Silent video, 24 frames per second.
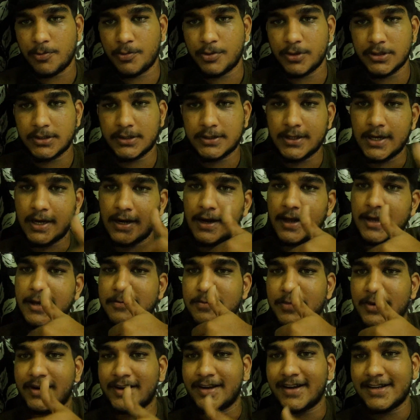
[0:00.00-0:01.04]
பிடிச்சா
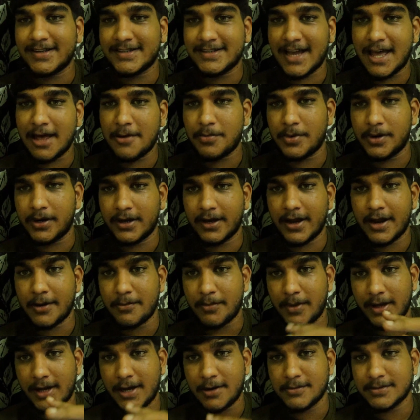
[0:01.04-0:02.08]
லைக் பண்ணுங்கள் ஷேர் பண்ணுங்கள்
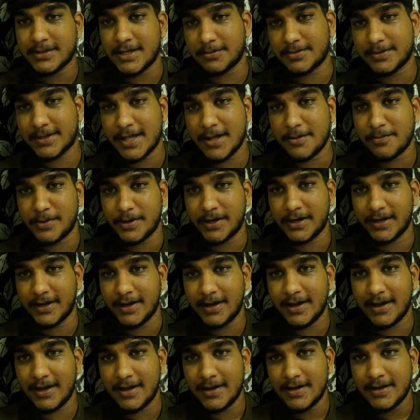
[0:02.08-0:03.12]
அண்ட் மறக்காமல் சப்ஸ்கிரைப்
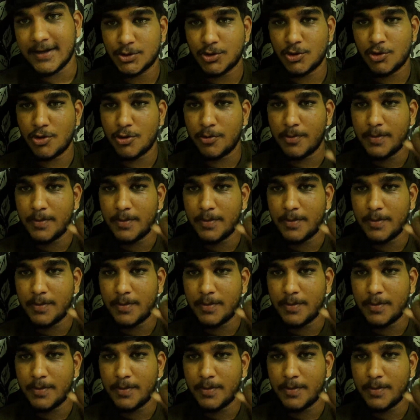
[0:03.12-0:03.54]
பண்ணுங்கள் ஸோ